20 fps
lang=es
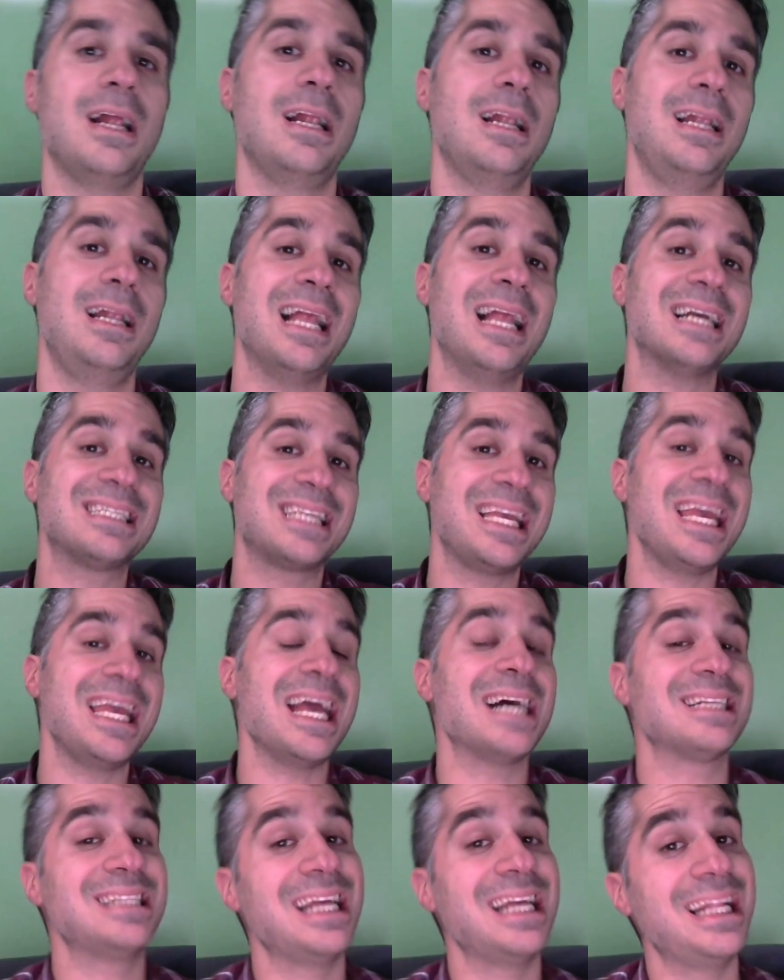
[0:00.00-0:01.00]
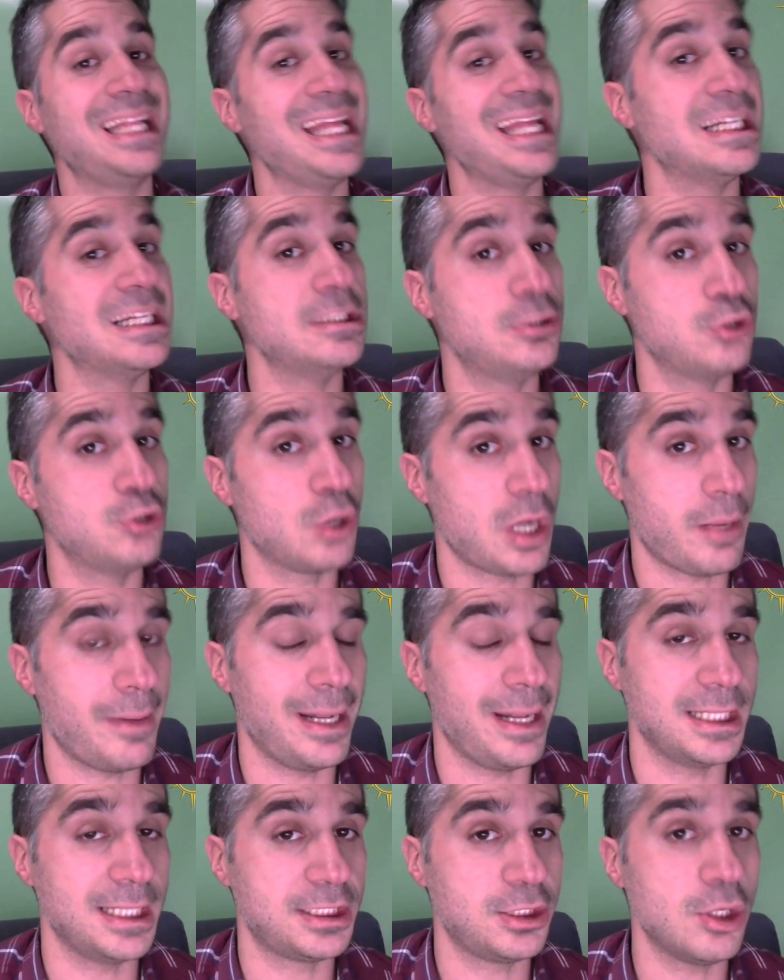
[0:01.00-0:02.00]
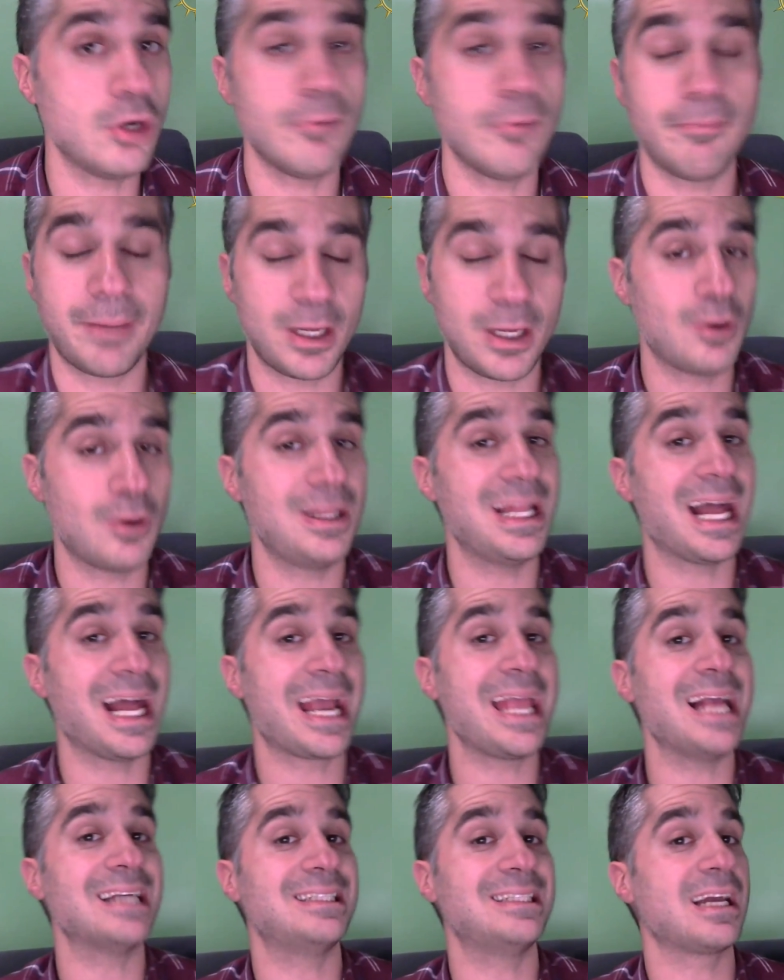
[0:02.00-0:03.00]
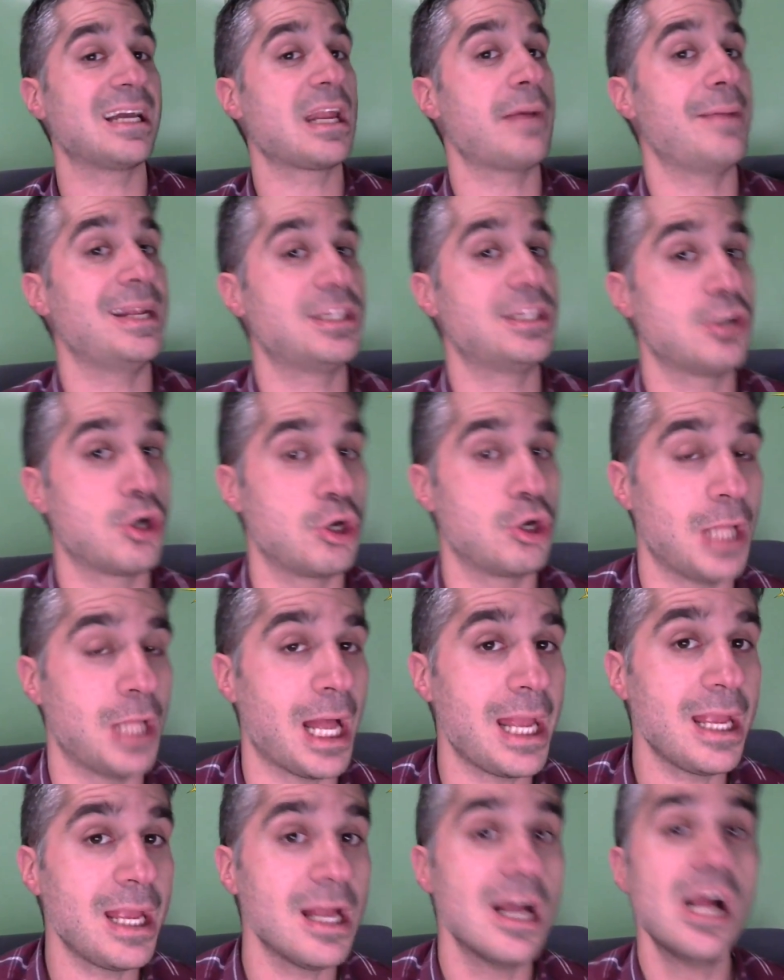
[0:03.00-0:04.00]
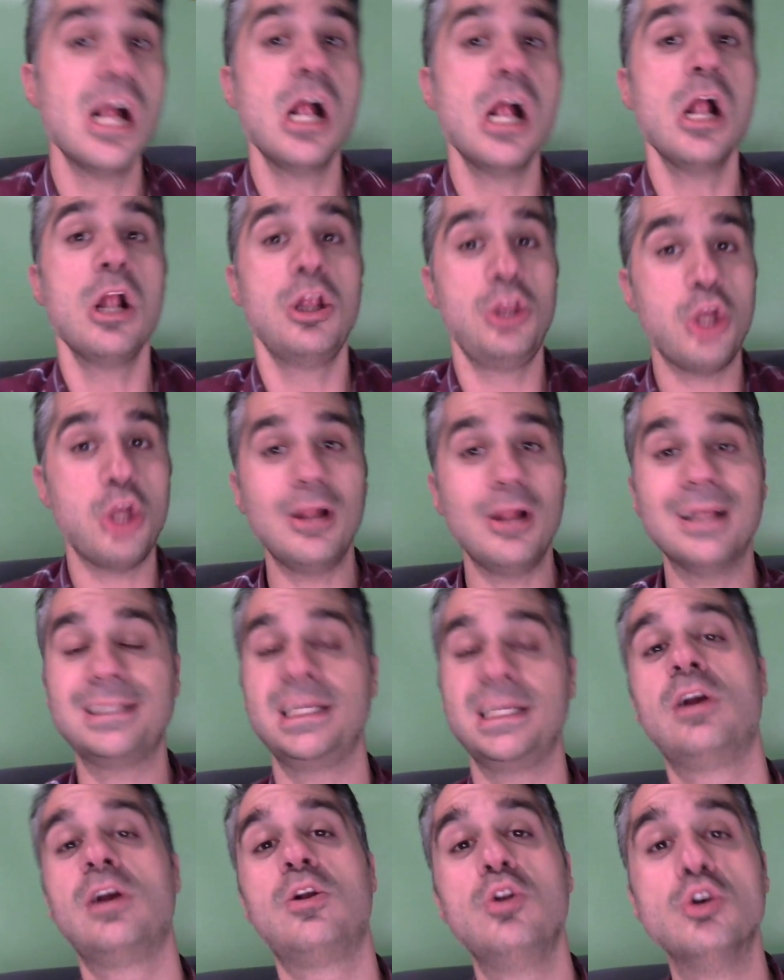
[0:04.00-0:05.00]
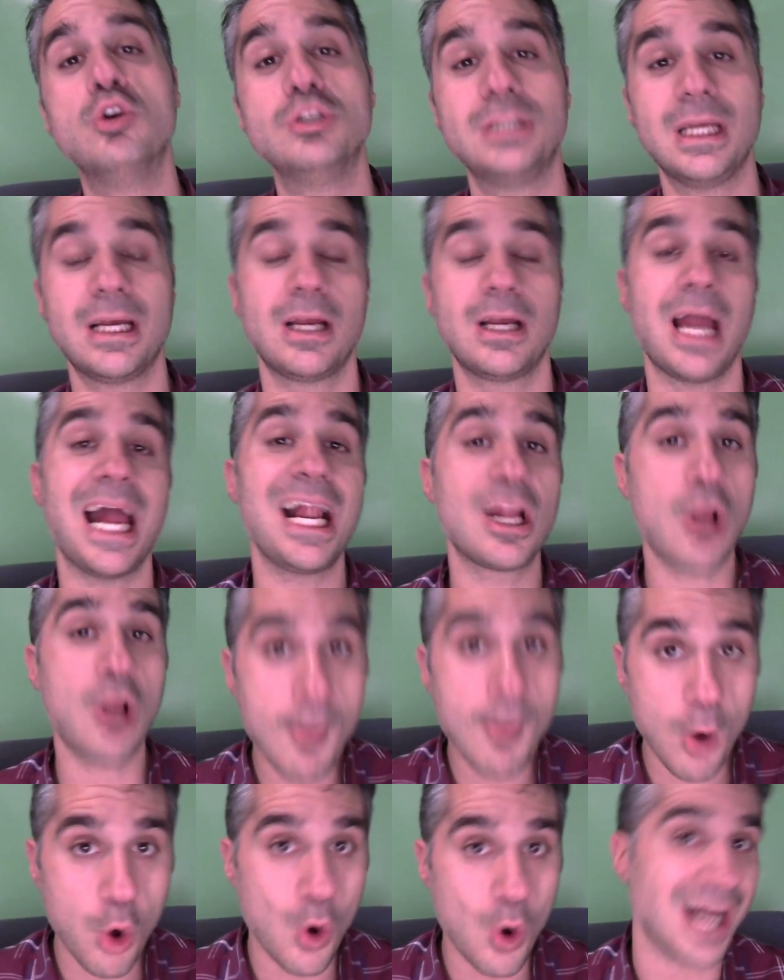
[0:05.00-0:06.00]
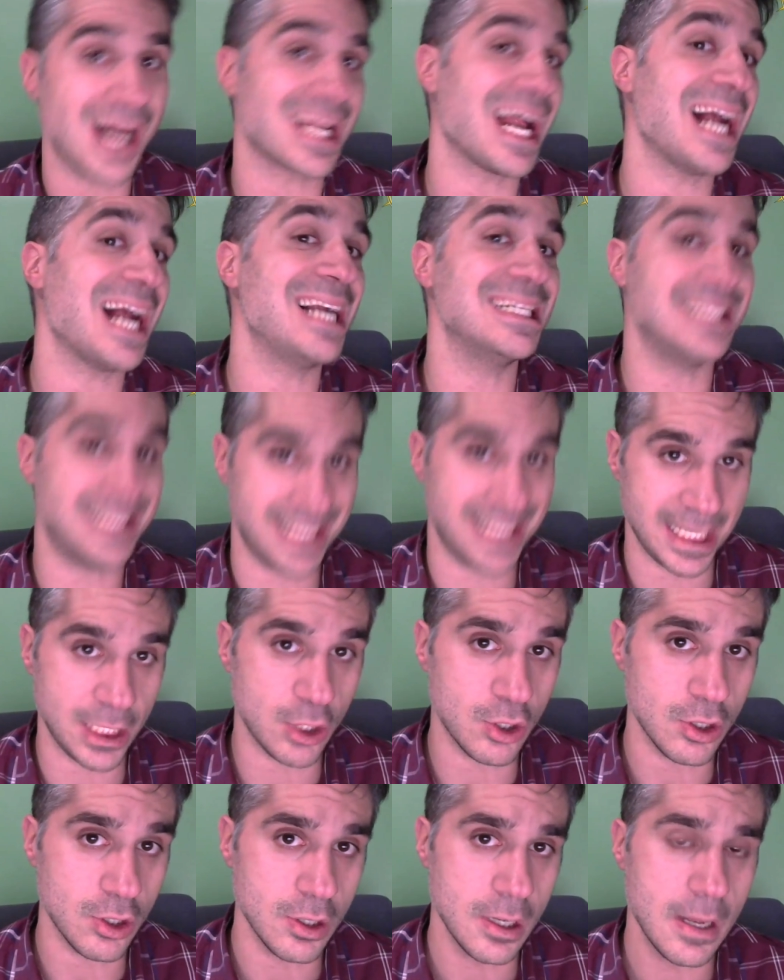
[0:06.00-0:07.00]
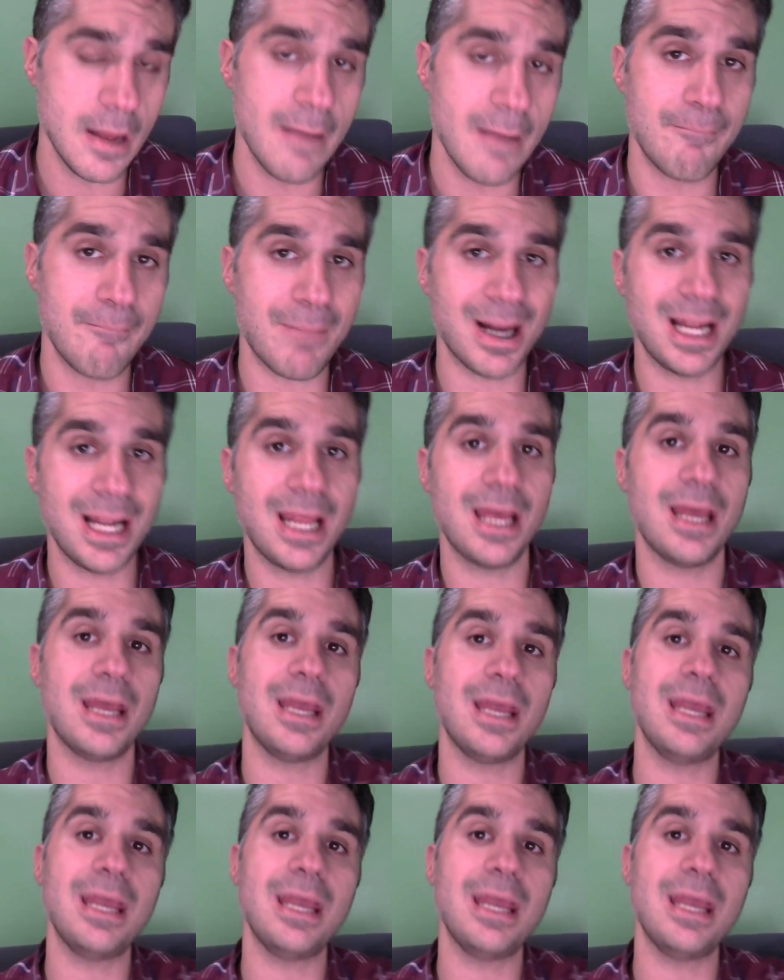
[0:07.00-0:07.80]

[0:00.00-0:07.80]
Las guías de Tianju Revelation, perdón, las guías de Revelation Online, donde se incluyen el cómo jugar al chino, ¿vale?